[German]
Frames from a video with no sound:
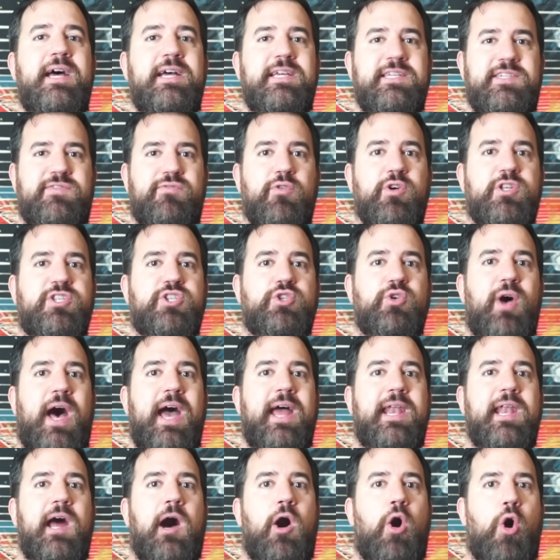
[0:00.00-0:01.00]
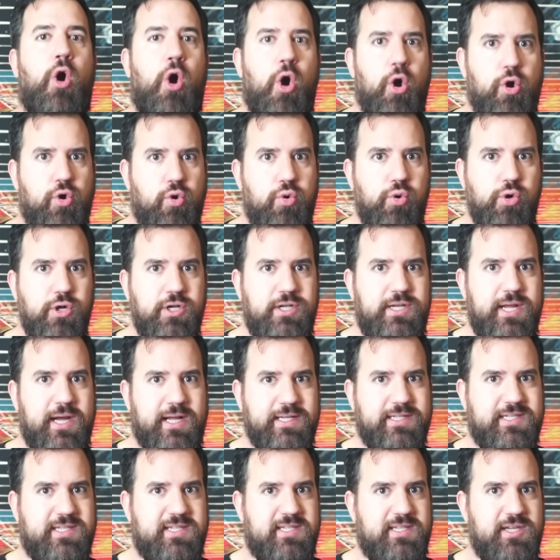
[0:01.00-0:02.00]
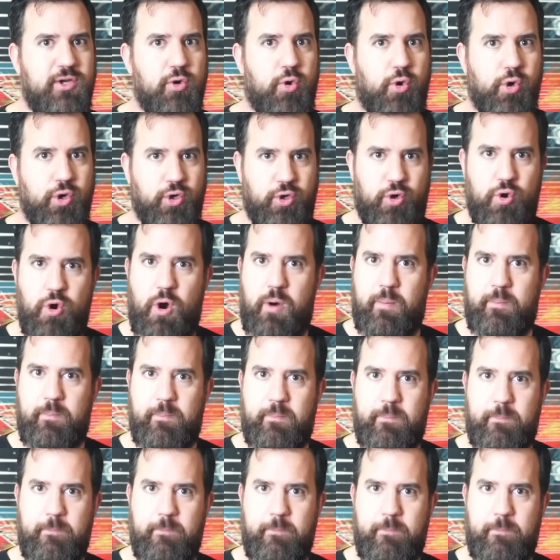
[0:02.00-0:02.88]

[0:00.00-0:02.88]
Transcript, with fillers: Es wird zu einer Okkultation kommen.